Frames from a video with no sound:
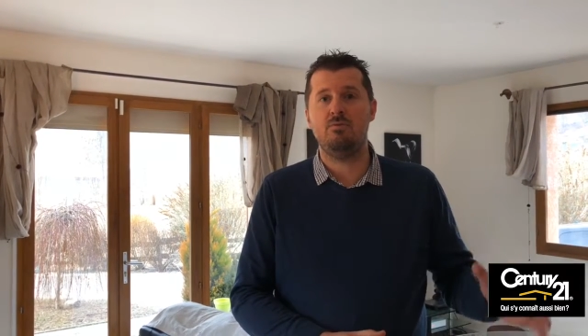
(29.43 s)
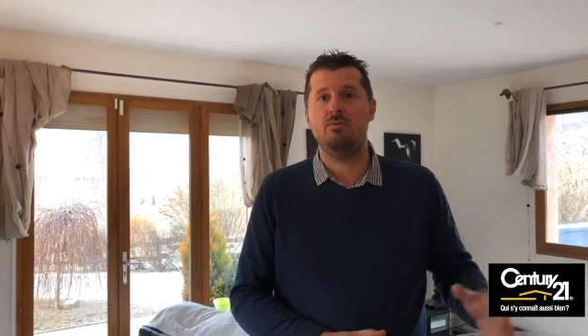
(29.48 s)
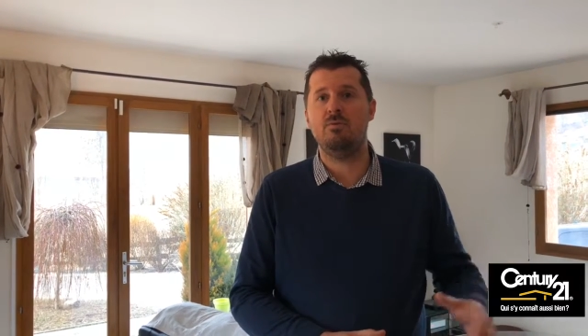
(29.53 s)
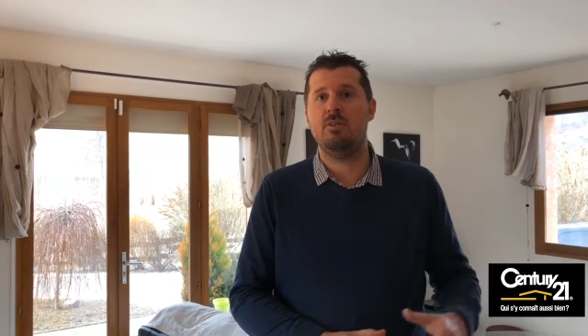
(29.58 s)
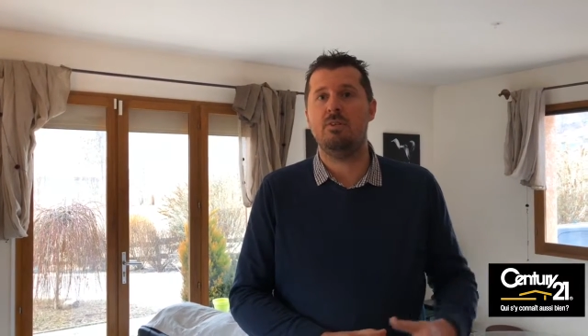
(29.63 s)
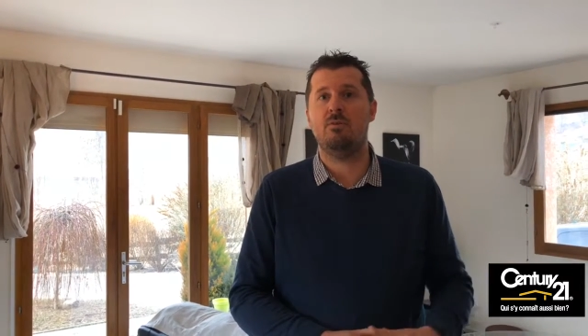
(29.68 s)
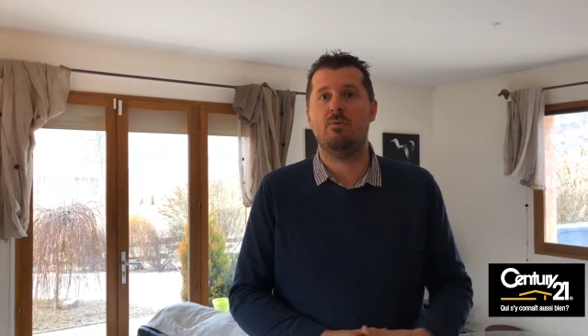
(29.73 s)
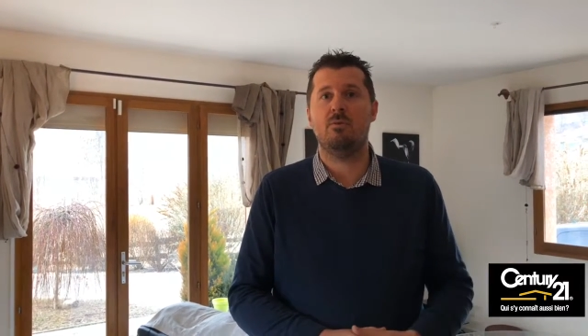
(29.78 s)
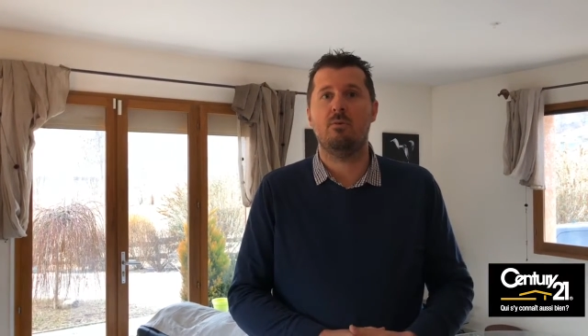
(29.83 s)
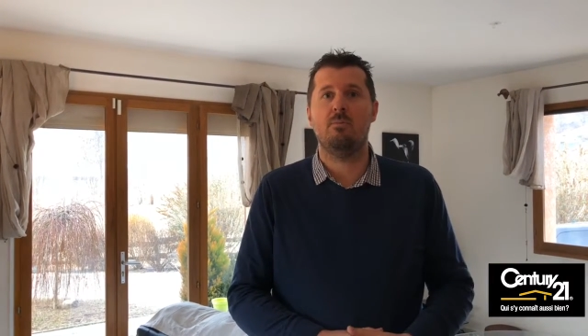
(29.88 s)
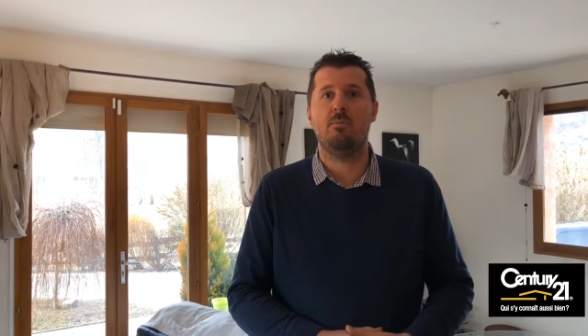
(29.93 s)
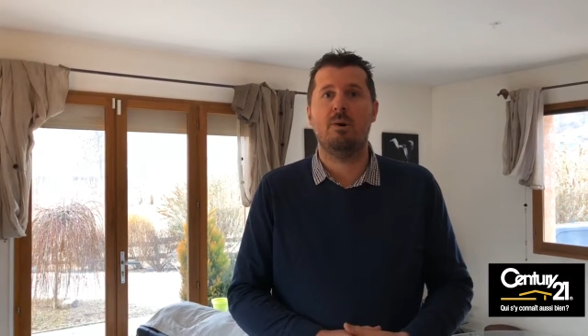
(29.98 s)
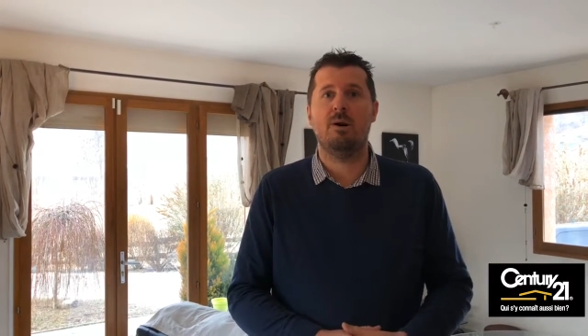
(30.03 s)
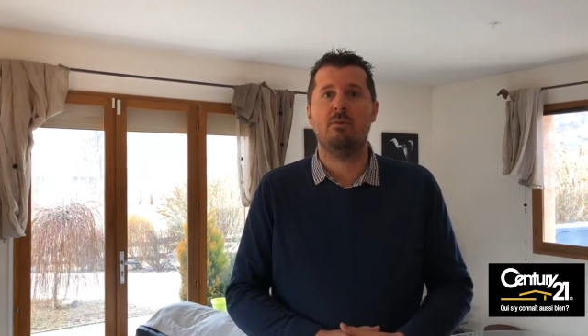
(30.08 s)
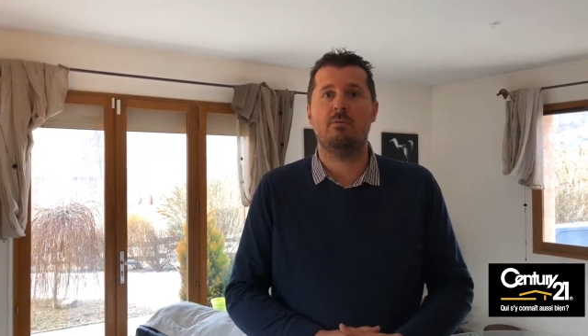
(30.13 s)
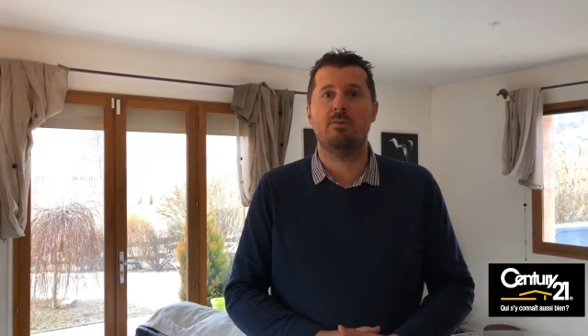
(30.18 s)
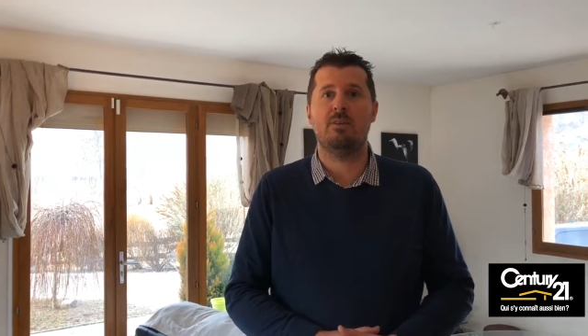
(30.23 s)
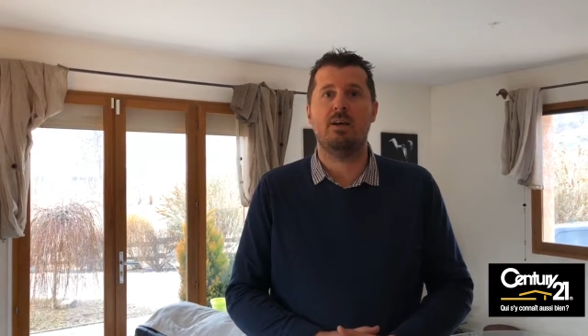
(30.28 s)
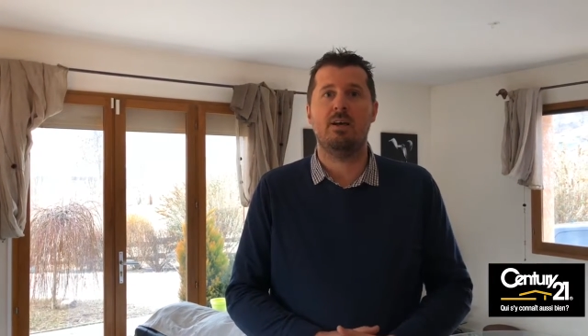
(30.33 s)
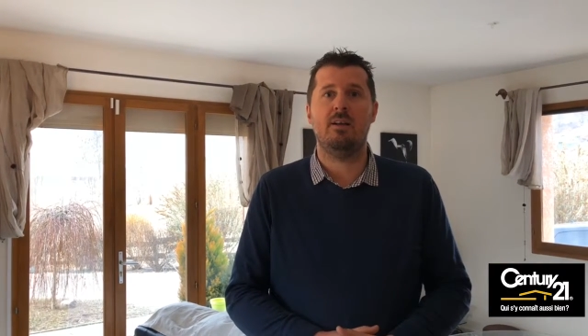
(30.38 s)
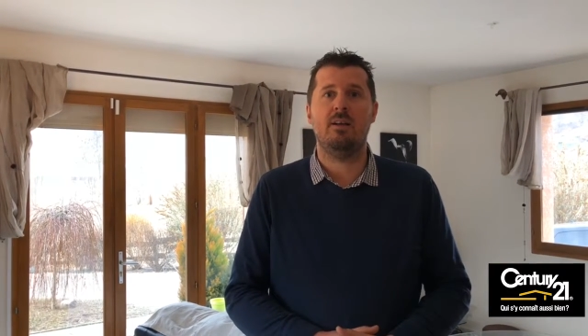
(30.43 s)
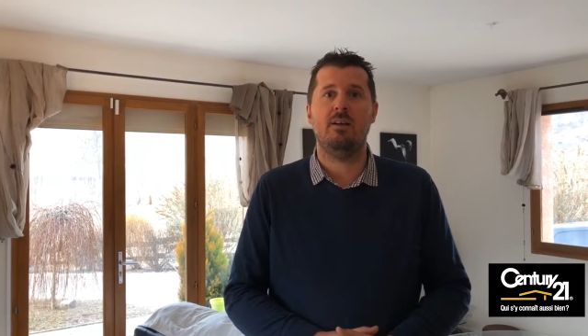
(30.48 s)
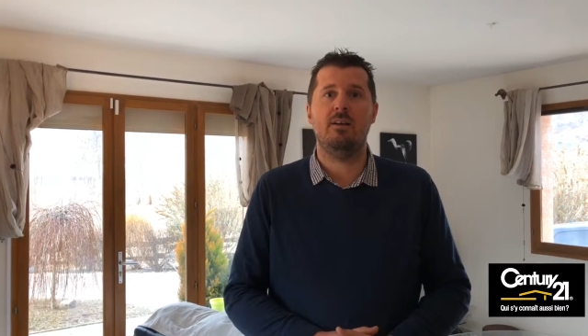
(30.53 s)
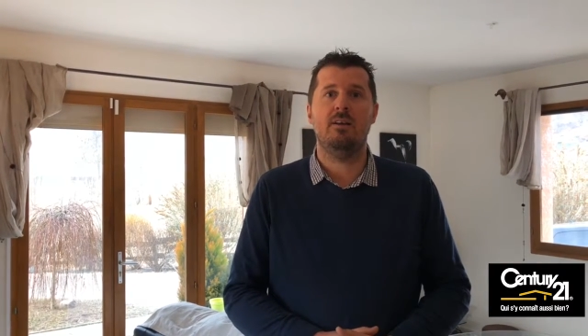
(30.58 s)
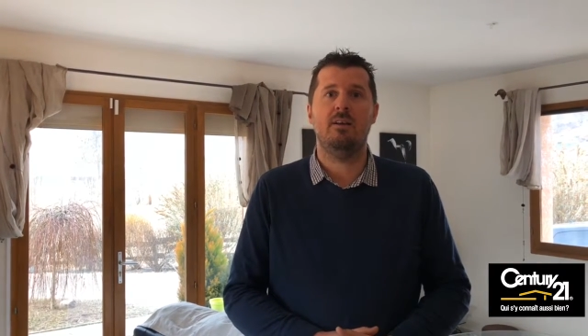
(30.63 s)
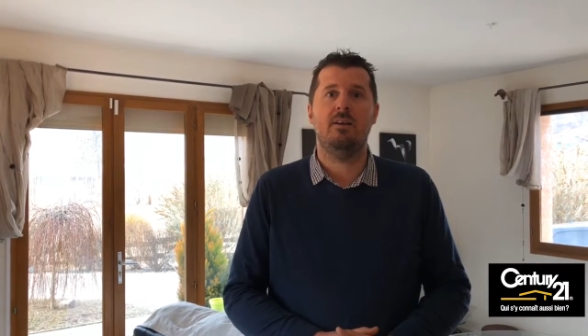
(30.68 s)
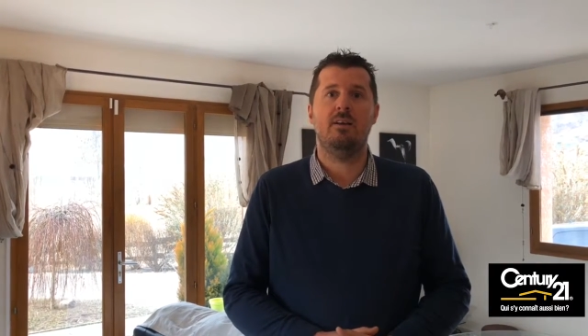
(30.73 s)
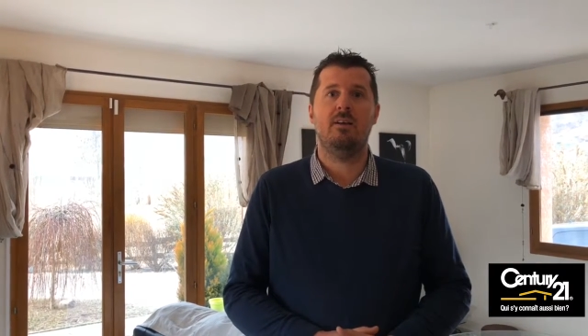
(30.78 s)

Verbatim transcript: suite euh, parentale